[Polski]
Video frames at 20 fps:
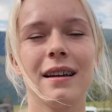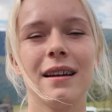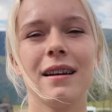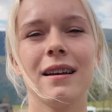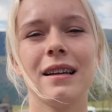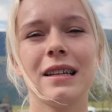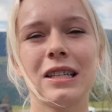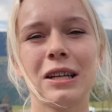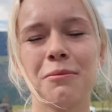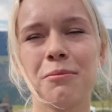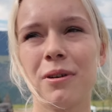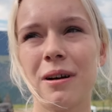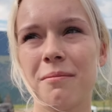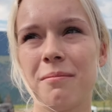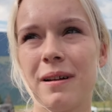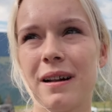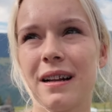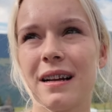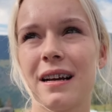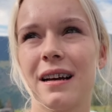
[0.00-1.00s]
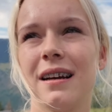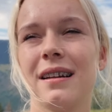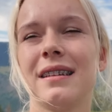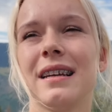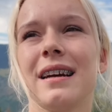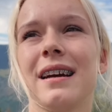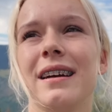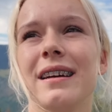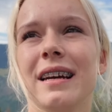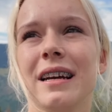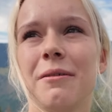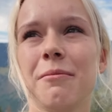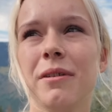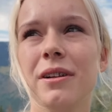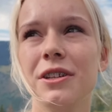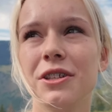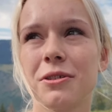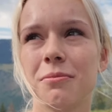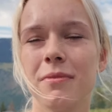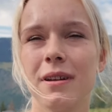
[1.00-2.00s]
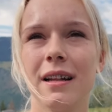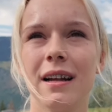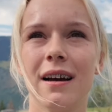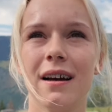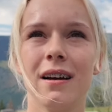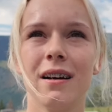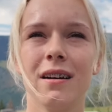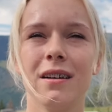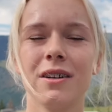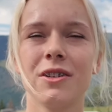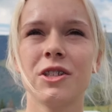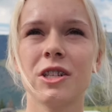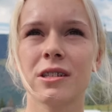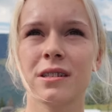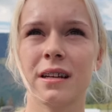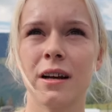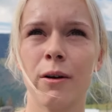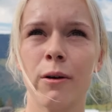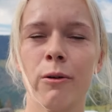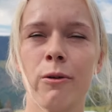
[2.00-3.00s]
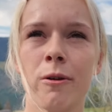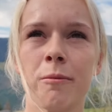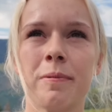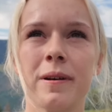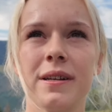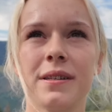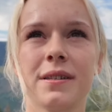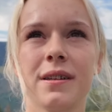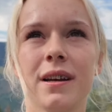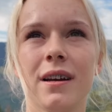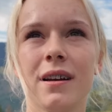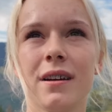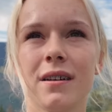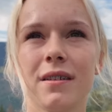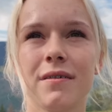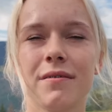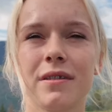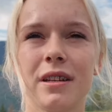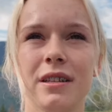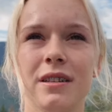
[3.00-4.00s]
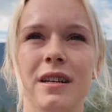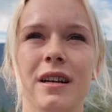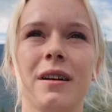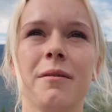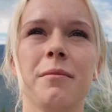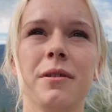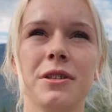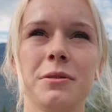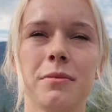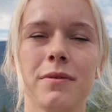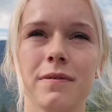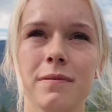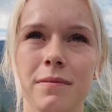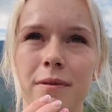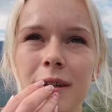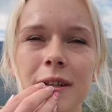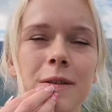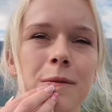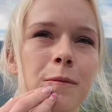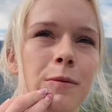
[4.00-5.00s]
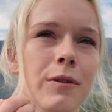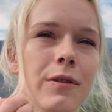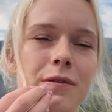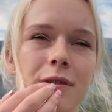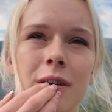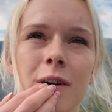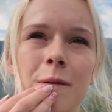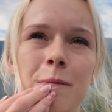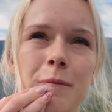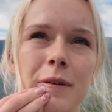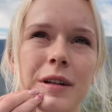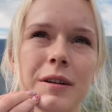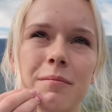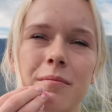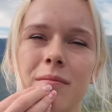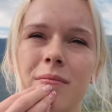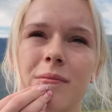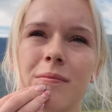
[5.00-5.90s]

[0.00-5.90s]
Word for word: E, to była belka taka, jak myliśmy na Igrzyskach Europejskich, wtedy jak byliśmy, e, były w Zakopanem.